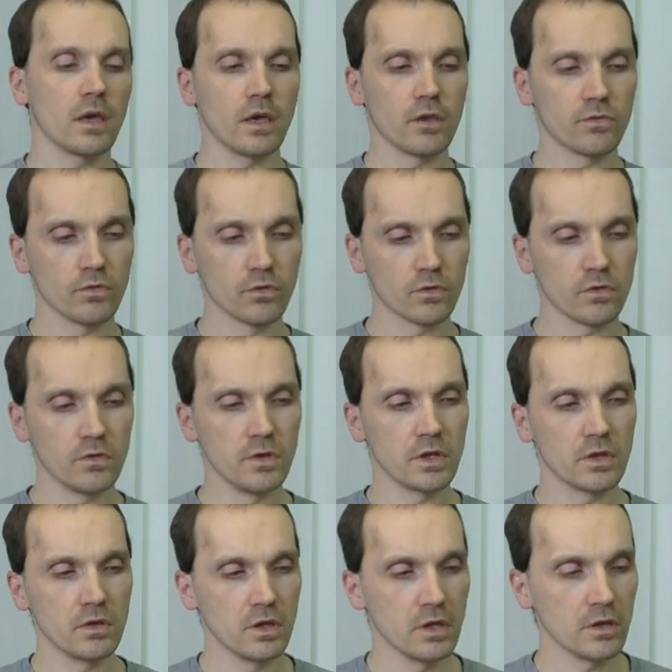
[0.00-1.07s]
es
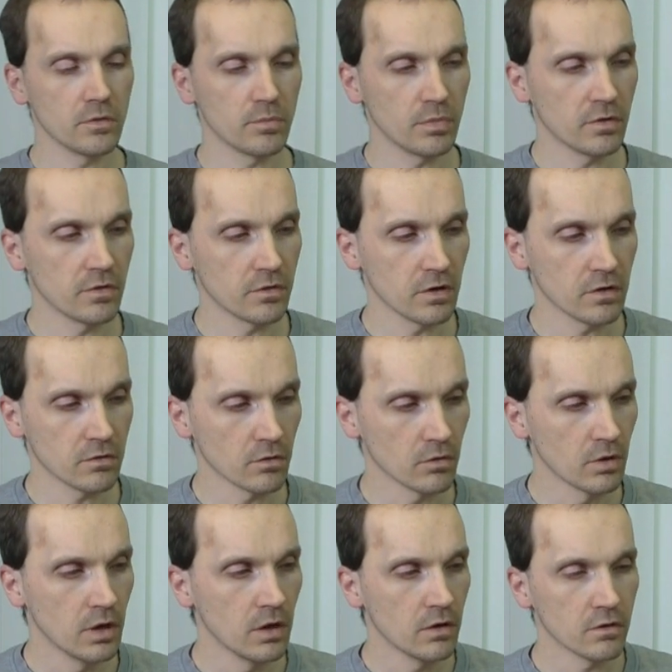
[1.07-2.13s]
funktioniert in jeder
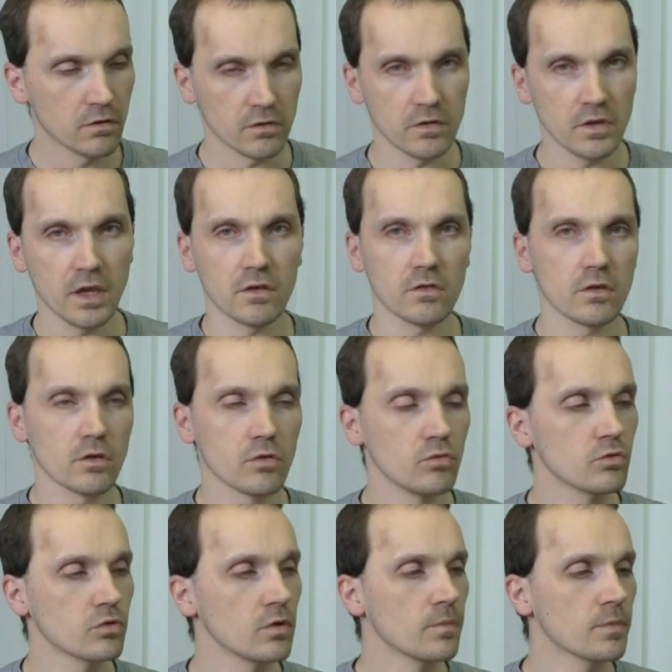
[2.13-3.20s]
Besetzung sehr, sehr
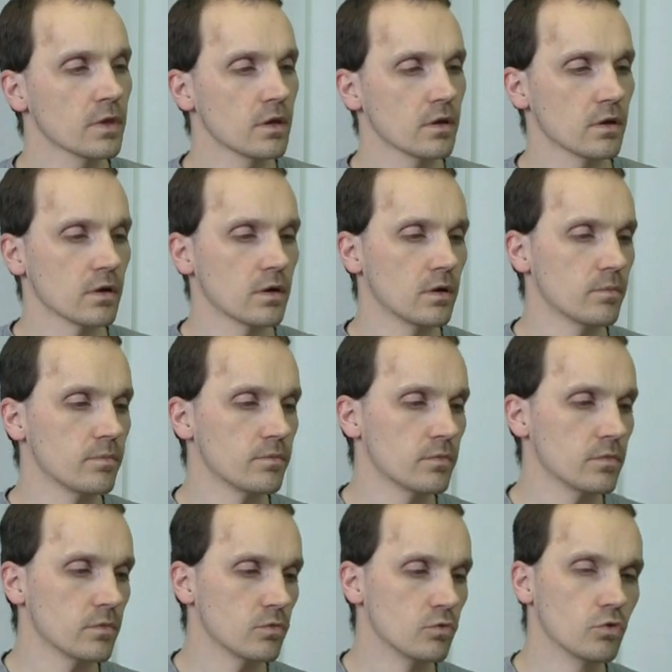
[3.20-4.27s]
gut.
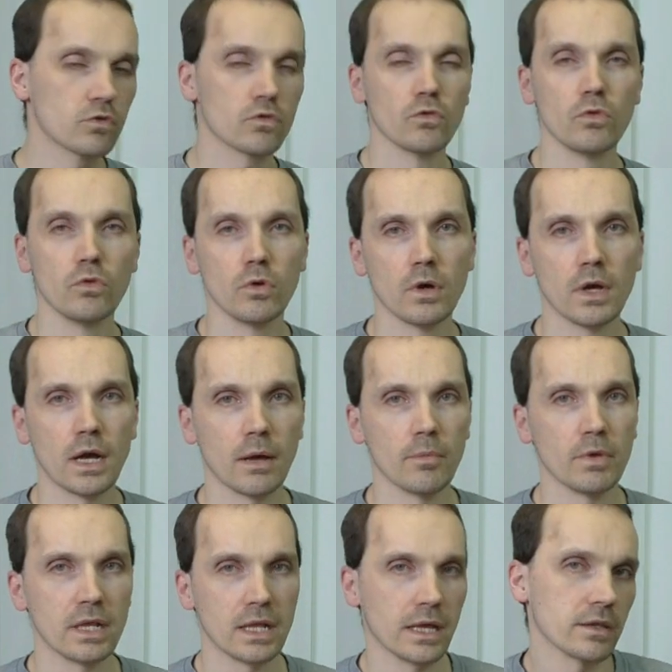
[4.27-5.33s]
Ähm, nur solo
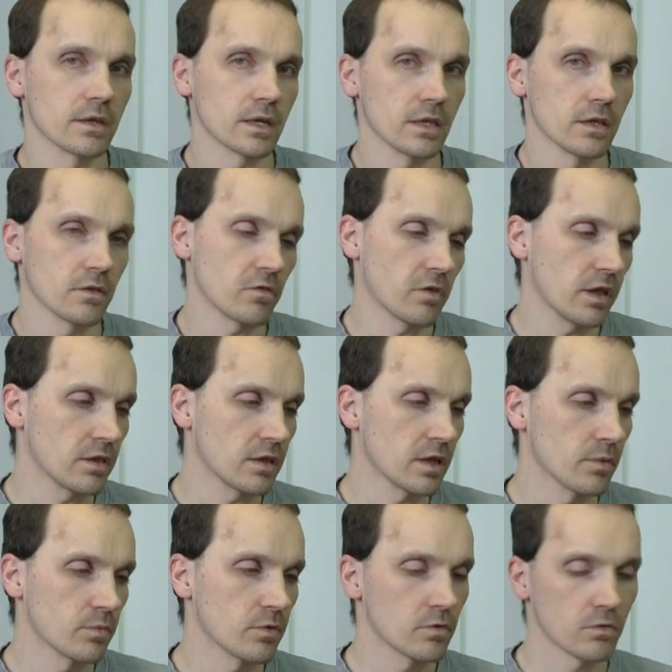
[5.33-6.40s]
habe ich leider keine Zeit
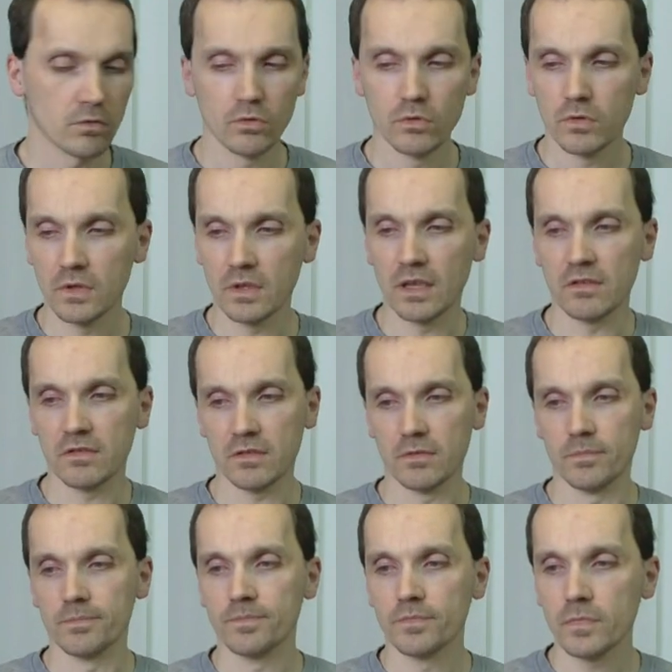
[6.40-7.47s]
gehabt zu testen.